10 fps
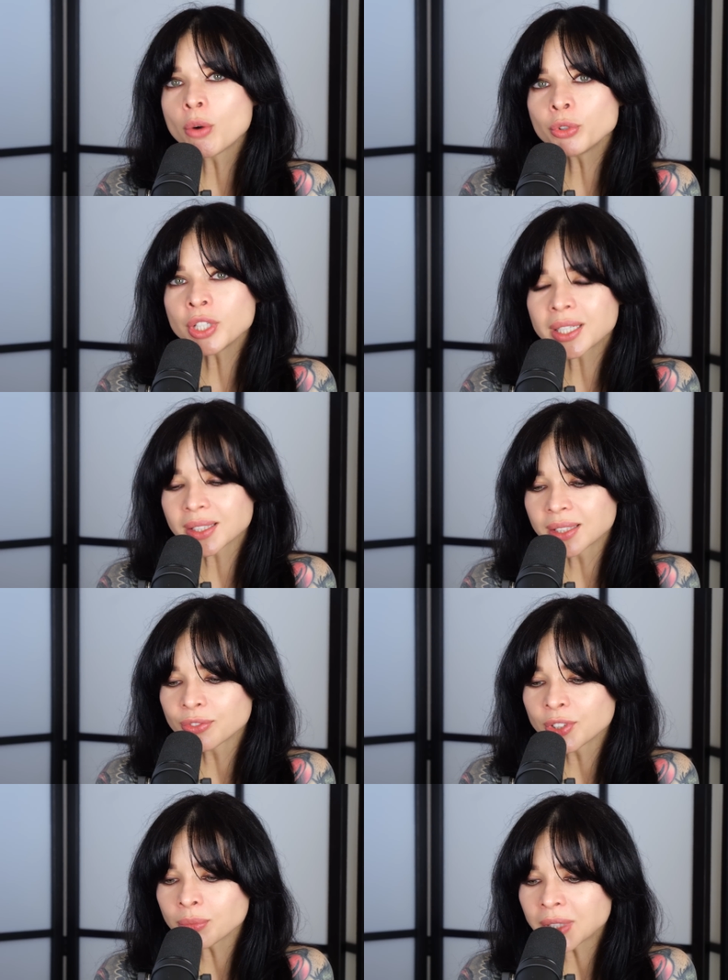
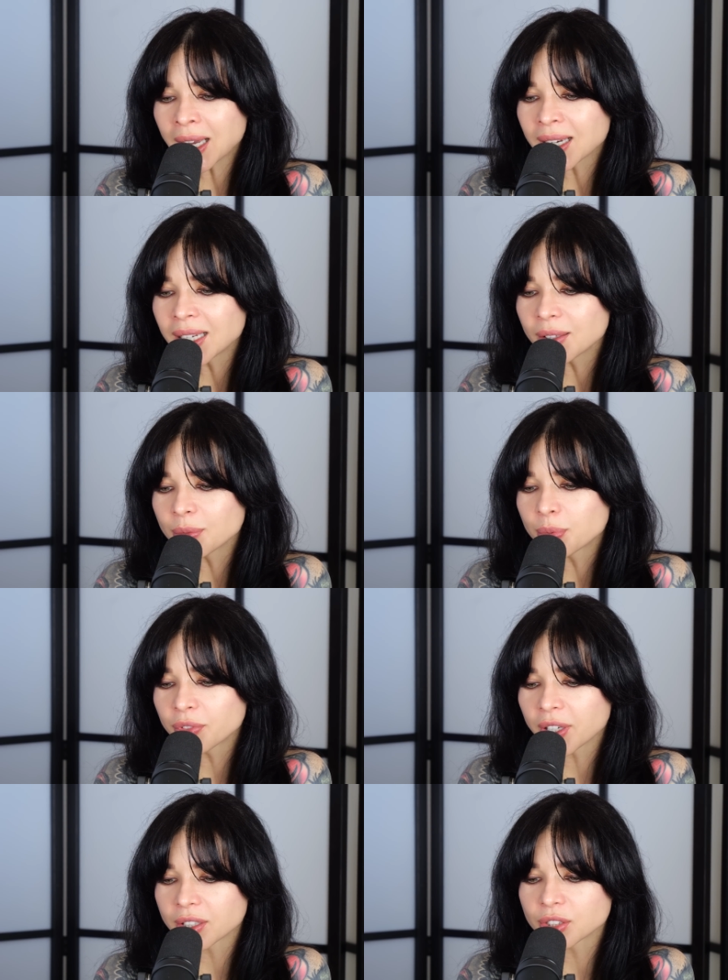komunikatywnym tak, Odmień ale być.
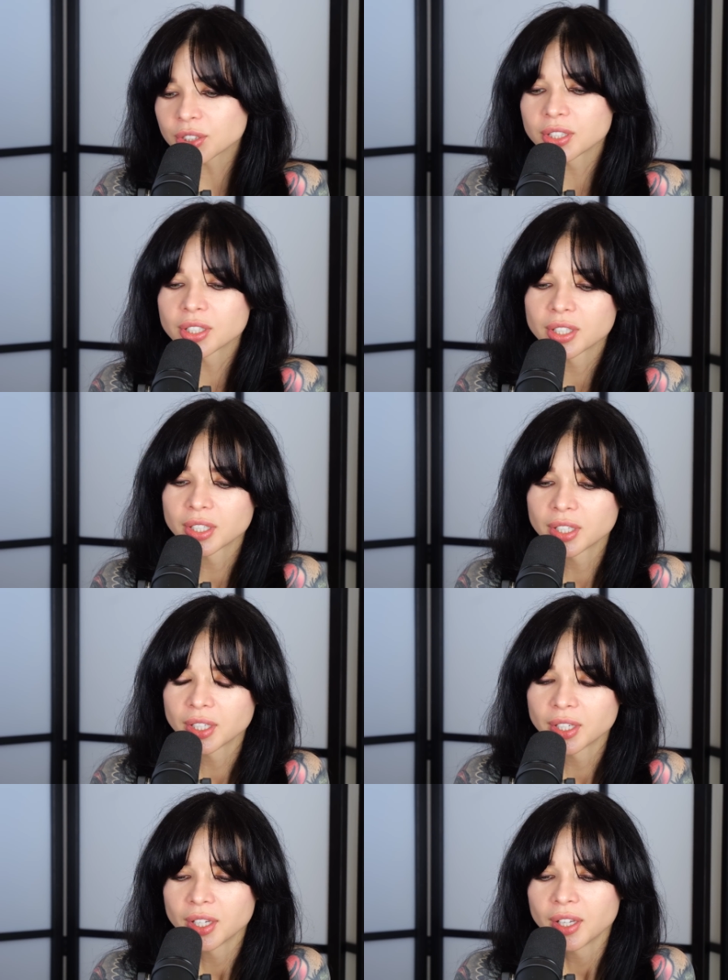wiesz...
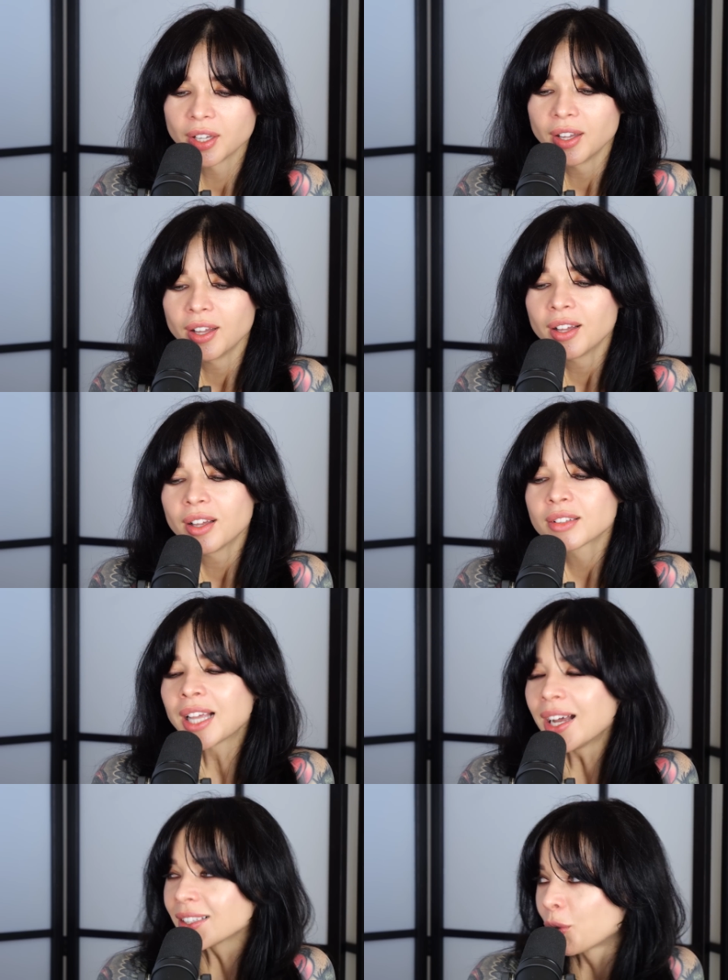
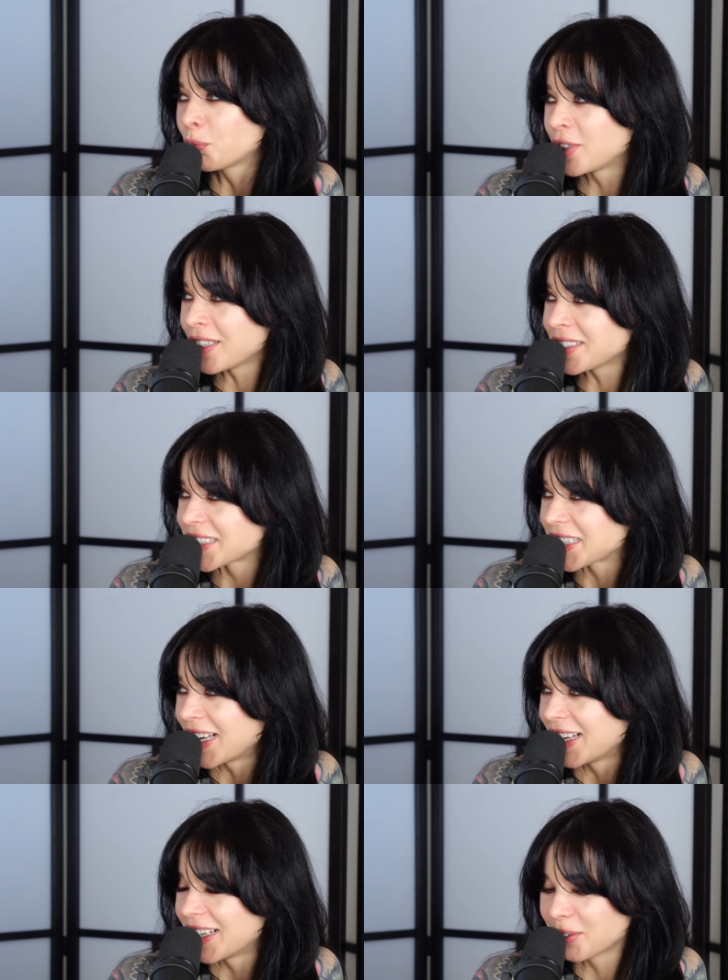Tato,
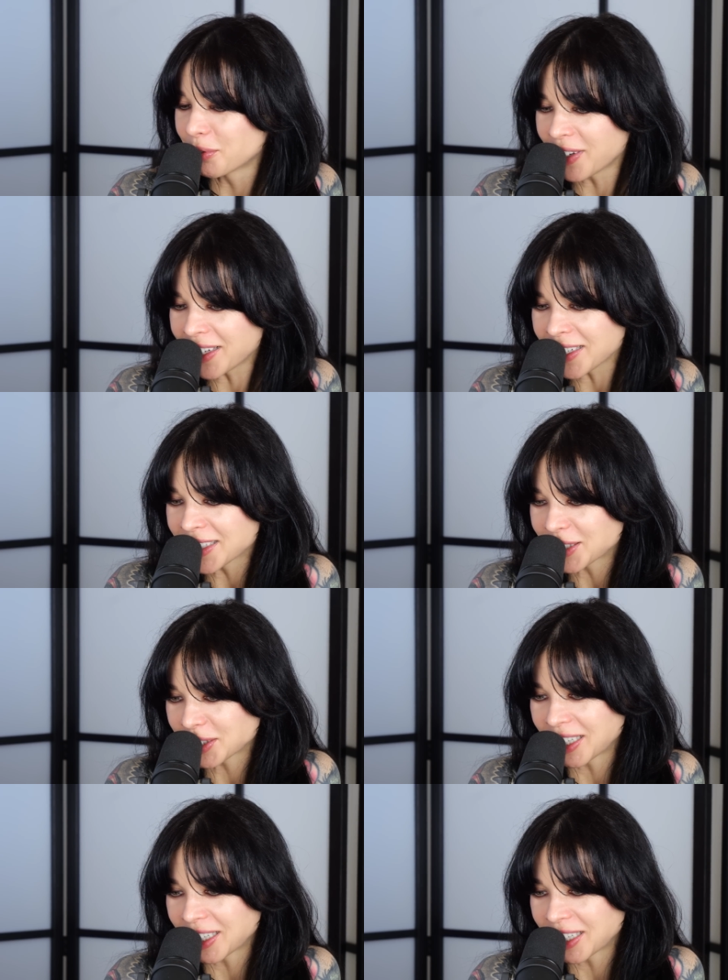przestań, weź,